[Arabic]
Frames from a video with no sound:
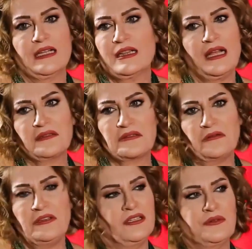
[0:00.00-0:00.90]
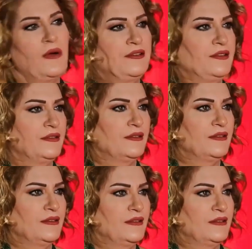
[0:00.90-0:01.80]
أنا أطلع طوعيا وحدي
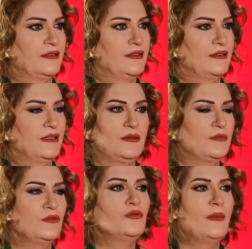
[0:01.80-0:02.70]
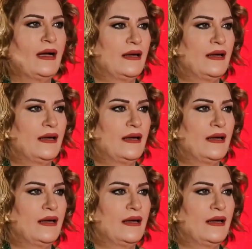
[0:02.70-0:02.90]
يعني مو ما